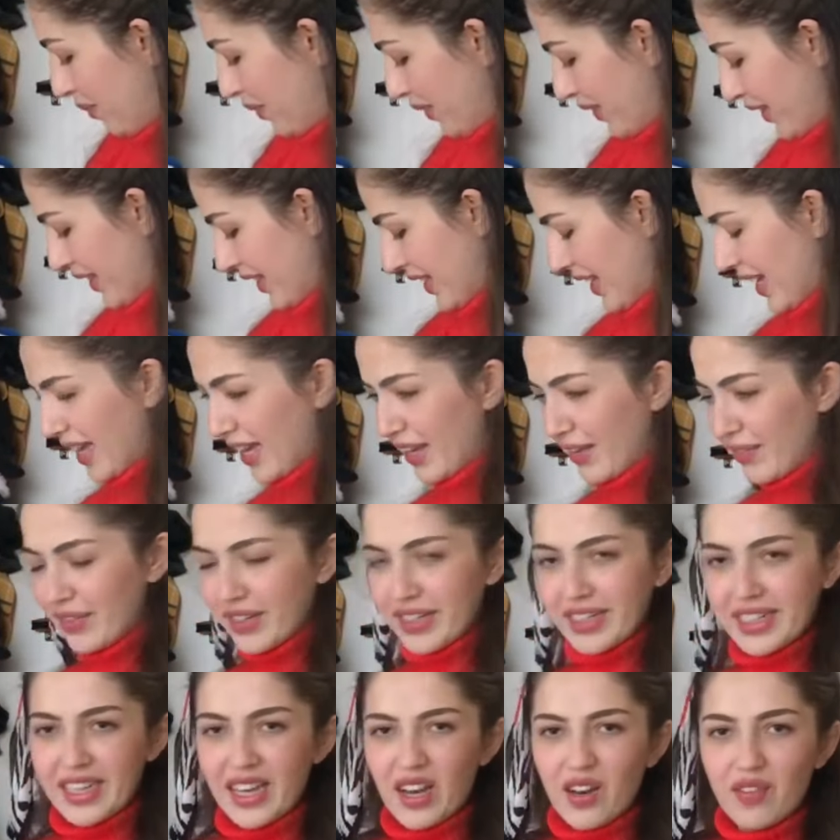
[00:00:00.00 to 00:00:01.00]
işte ev
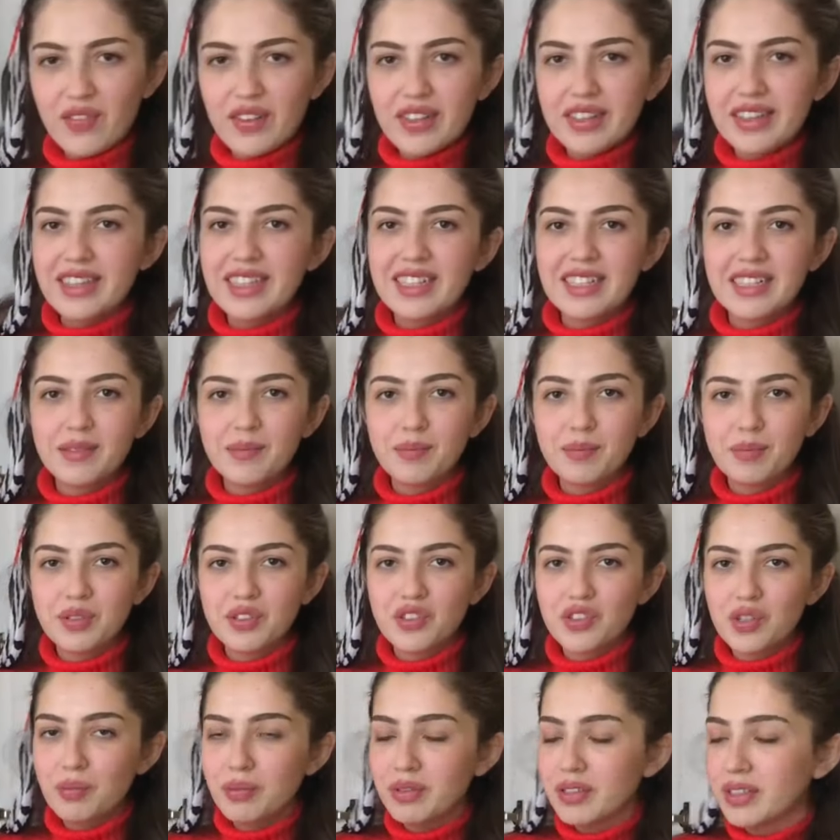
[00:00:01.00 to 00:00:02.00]
kıyafetlerim,
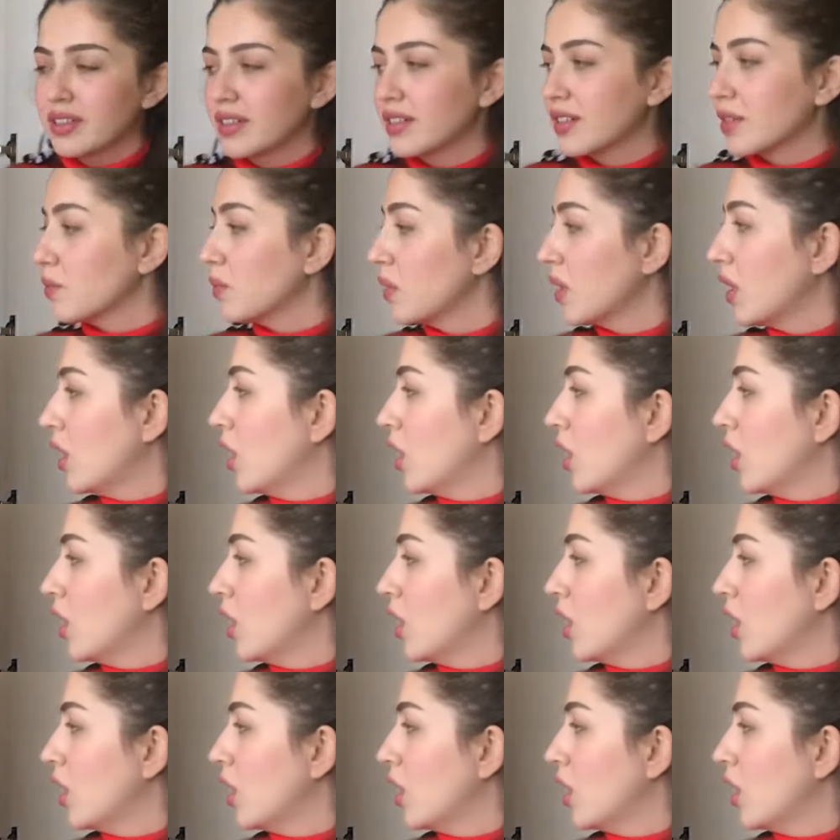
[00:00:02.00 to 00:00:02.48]
pijamalarım.